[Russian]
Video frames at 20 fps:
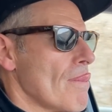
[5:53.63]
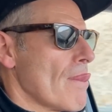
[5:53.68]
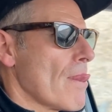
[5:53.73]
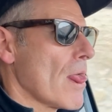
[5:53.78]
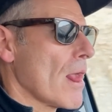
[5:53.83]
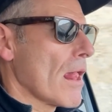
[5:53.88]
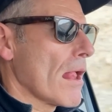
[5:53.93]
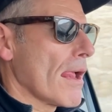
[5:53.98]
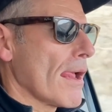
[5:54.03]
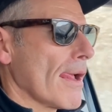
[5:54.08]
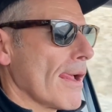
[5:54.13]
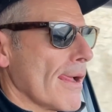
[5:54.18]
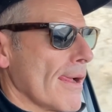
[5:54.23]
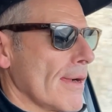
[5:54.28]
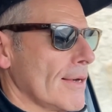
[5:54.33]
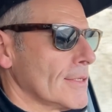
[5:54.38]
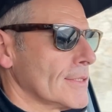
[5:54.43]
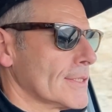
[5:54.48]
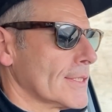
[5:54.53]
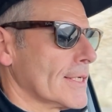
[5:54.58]

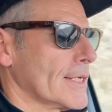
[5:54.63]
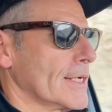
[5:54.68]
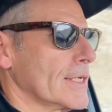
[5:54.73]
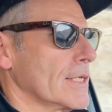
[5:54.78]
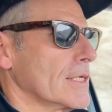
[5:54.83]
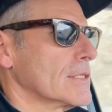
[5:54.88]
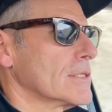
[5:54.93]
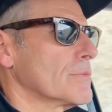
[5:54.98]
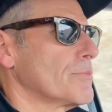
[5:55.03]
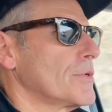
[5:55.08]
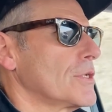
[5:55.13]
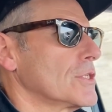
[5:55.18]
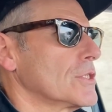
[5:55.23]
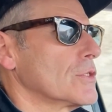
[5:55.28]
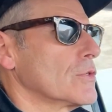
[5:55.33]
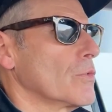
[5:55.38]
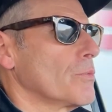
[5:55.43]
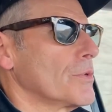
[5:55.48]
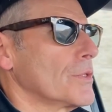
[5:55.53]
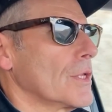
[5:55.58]
э, сохраняется прежде
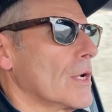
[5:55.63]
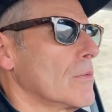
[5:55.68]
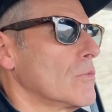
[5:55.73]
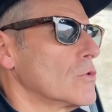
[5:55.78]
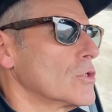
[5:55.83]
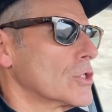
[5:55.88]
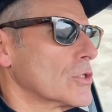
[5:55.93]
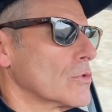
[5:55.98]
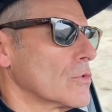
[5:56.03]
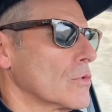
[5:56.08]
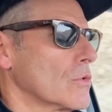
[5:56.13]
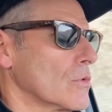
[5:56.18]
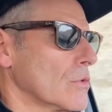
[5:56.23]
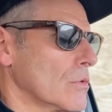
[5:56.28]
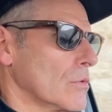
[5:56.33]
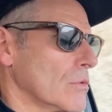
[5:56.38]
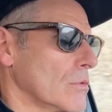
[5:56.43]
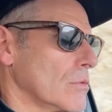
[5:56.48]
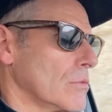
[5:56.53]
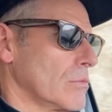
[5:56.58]
всего потому,
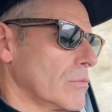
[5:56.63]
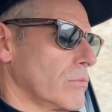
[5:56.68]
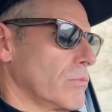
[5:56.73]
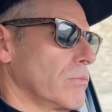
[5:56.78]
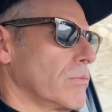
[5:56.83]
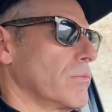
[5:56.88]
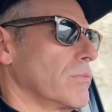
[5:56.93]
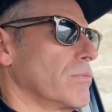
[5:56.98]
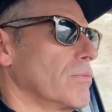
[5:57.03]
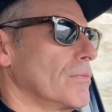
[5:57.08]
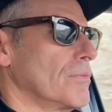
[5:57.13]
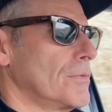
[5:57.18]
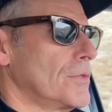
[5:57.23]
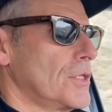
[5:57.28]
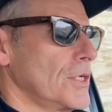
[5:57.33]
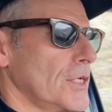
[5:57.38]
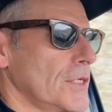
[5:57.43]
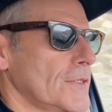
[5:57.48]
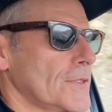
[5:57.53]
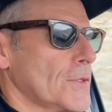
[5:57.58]
что
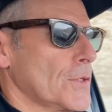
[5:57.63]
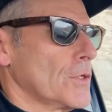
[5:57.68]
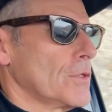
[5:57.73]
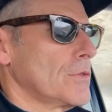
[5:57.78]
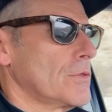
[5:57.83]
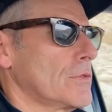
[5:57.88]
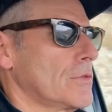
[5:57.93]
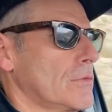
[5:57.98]
300